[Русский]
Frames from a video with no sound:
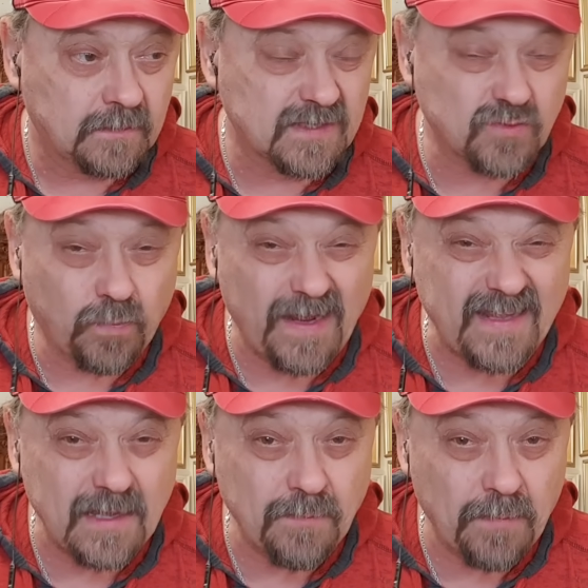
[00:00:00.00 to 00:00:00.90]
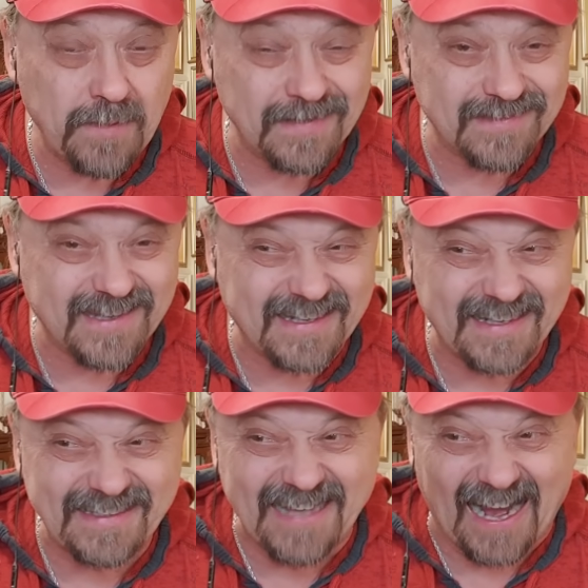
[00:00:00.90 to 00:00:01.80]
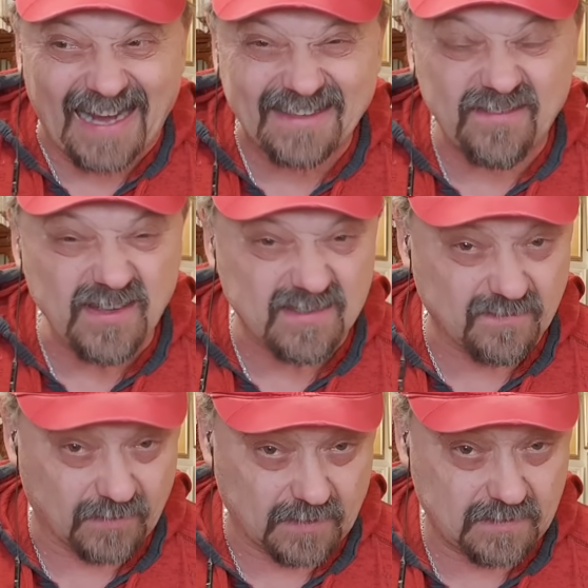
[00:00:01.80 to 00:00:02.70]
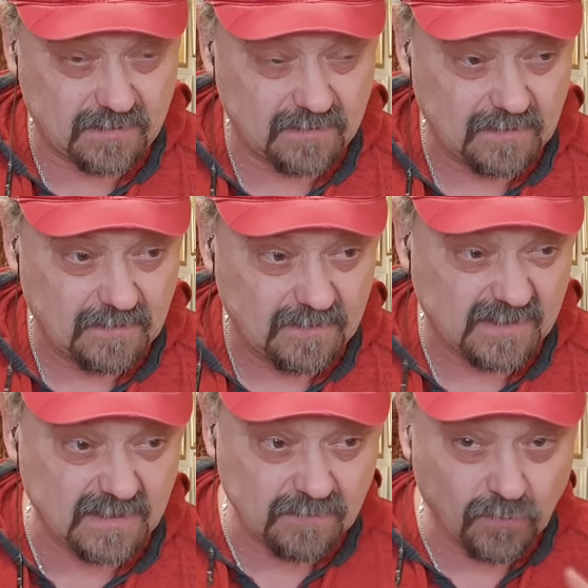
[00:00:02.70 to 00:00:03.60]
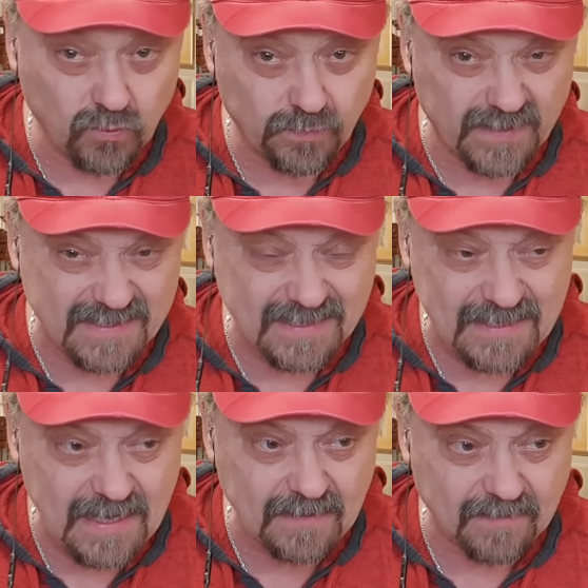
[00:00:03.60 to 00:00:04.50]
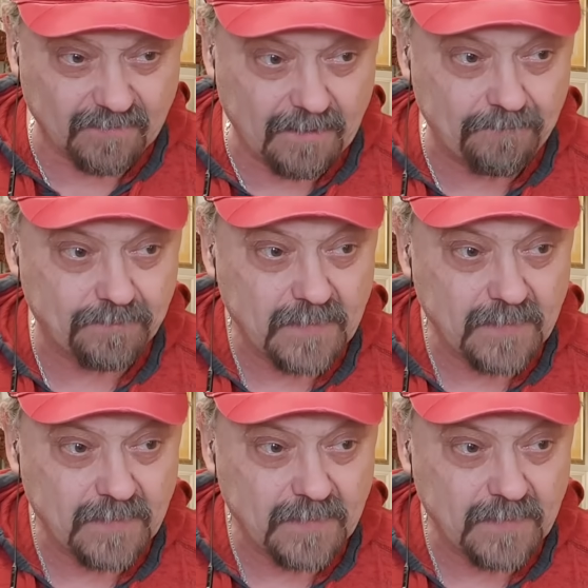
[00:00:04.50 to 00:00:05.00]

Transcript: наступление момента, когда ответственность за совокупность содеянного